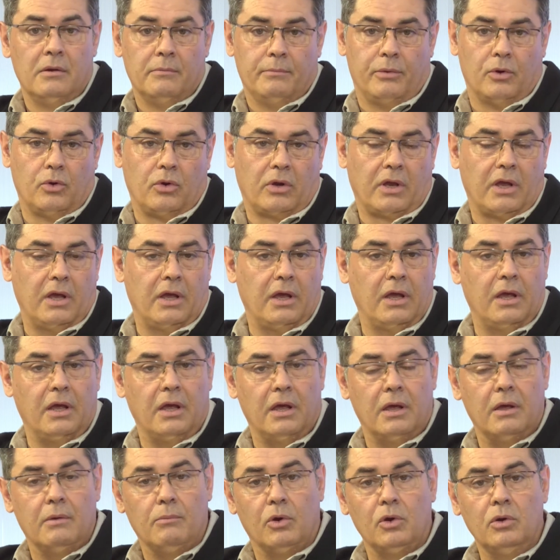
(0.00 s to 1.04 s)

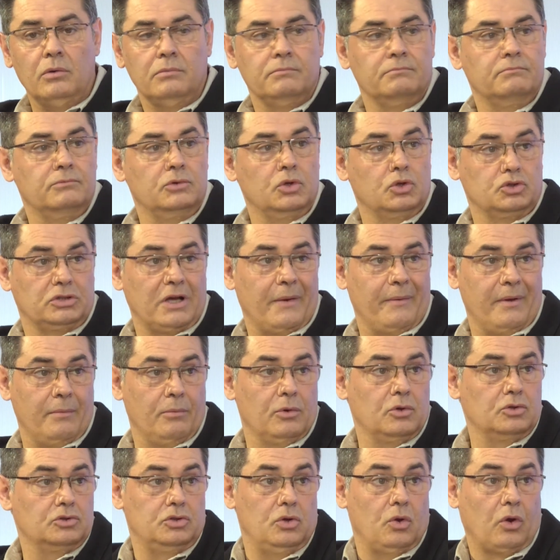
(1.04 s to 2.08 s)
porque bueno, no
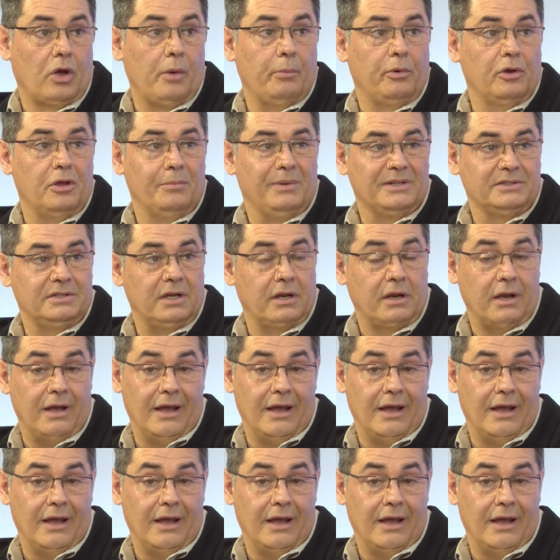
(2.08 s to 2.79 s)
sabemos lo que puede pasar.